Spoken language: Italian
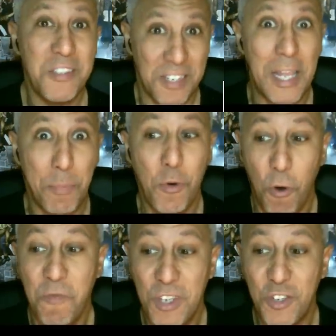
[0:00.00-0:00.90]
bensì le
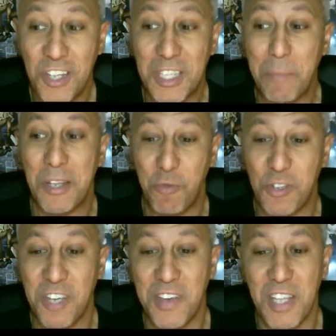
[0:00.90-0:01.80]
più convincenti,
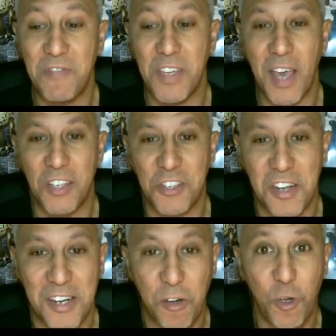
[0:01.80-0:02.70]
persuasive ed
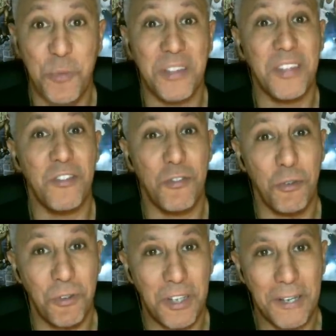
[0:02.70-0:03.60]
efficaci tra le
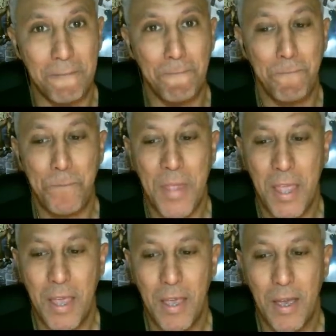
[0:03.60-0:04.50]
argomentazioni.
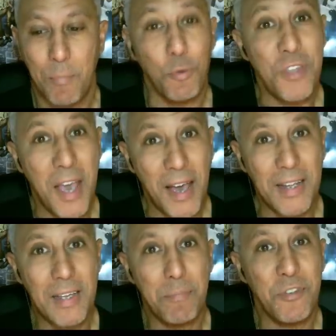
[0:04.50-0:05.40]

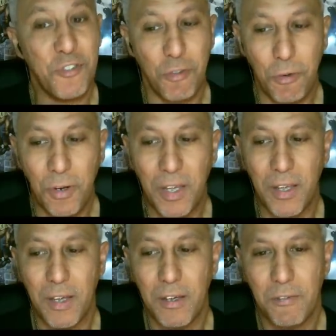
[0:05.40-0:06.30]
Pugnali,
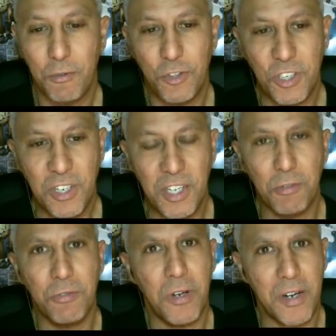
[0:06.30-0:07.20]
pistole,
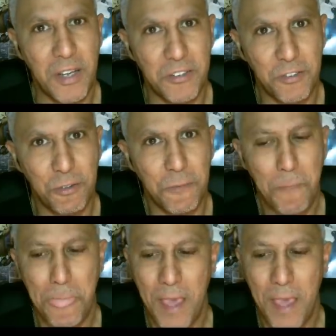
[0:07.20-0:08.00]
fucili e tutto il resto.